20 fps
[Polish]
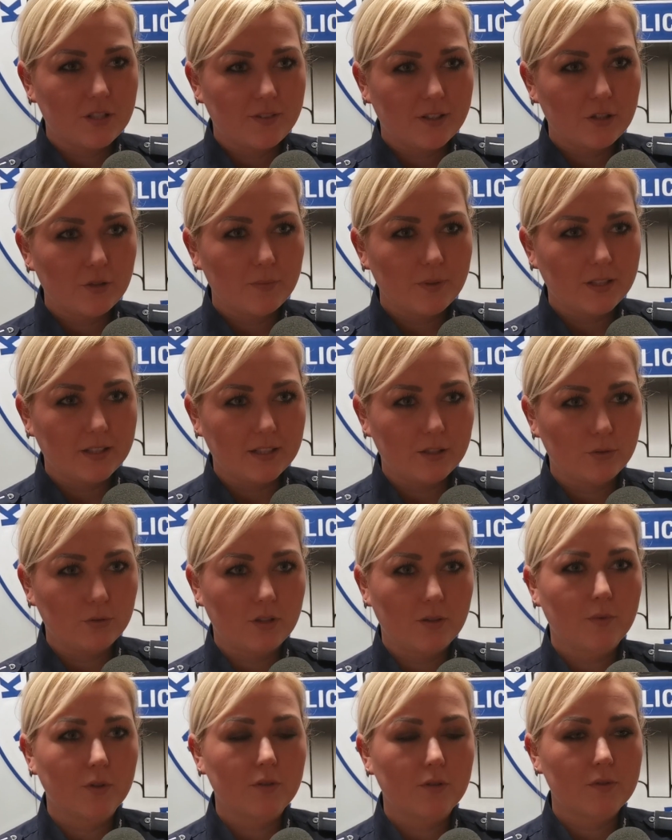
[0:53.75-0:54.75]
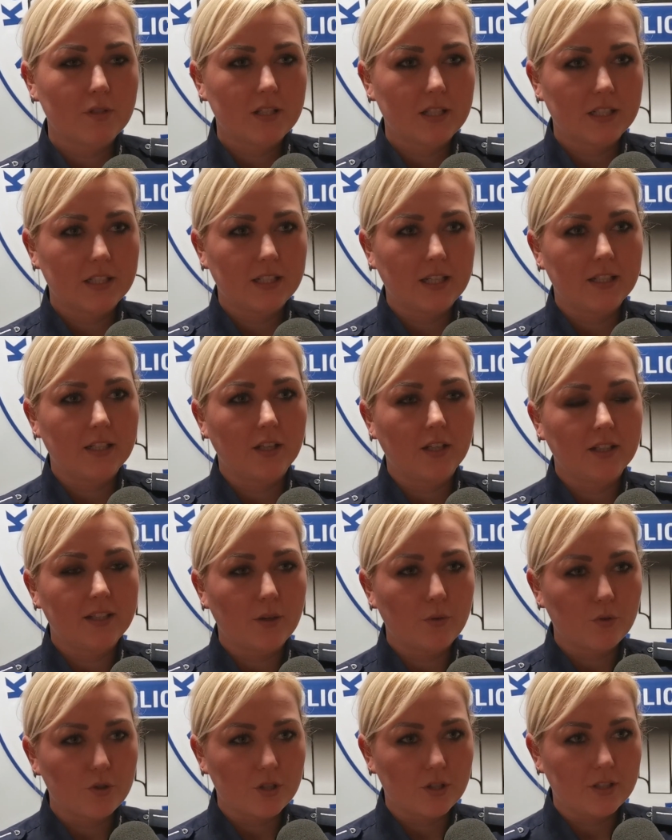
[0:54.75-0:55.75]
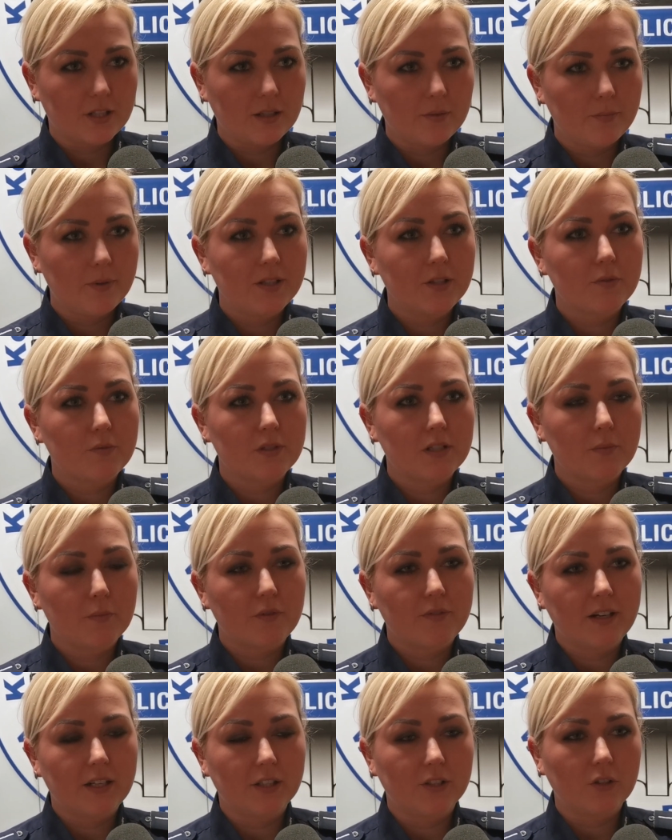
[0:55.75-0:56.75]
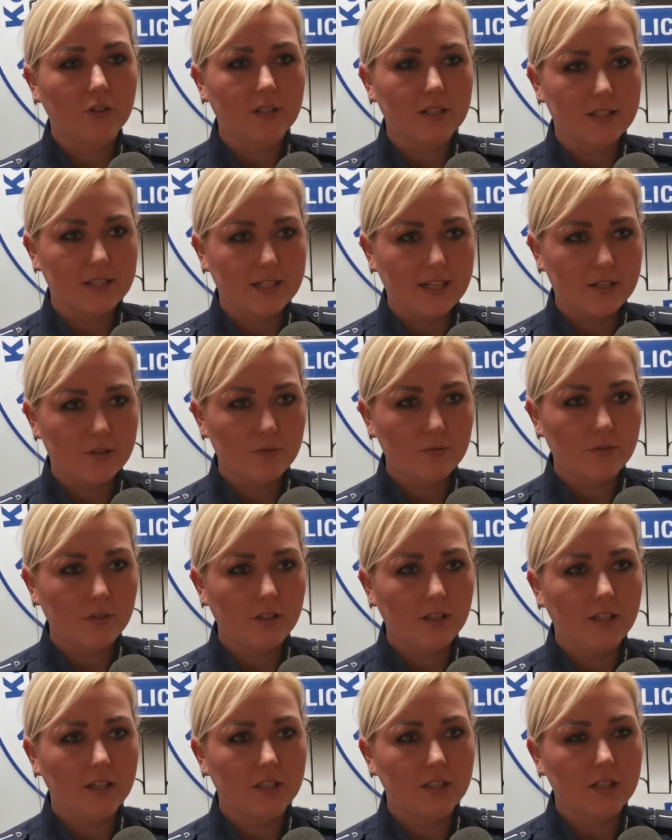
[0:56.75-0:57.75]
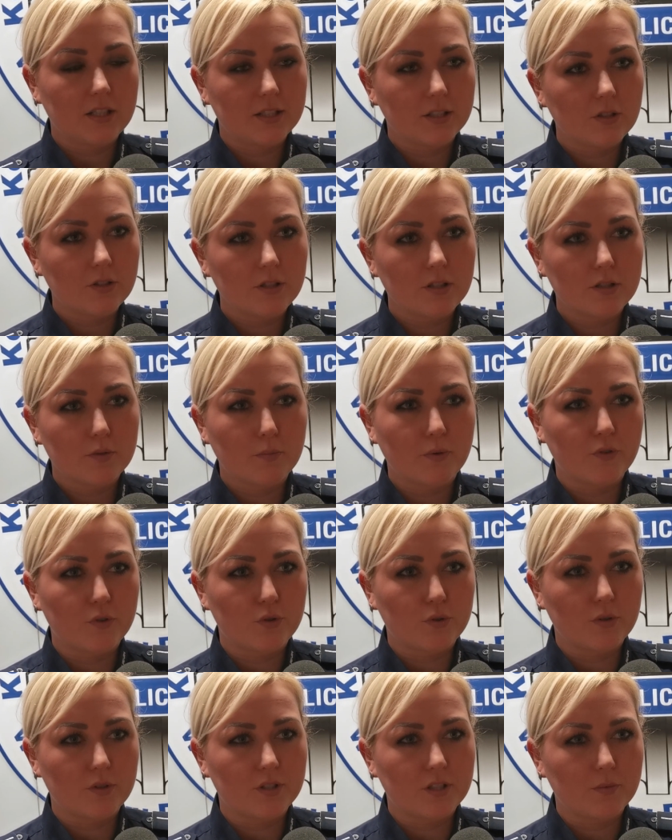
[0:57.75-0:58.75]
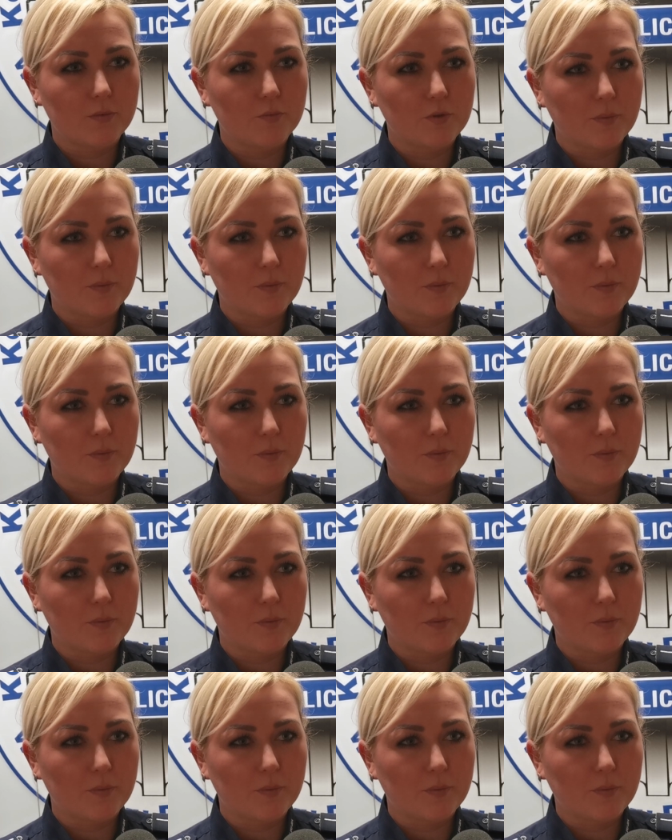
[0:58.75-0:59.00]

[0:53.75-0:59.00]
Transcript: świadomi kar, które mogą zostać na nich nałożone, będą zdejmowali nogę z gazu i jeździli zgodnie z obowiązującymi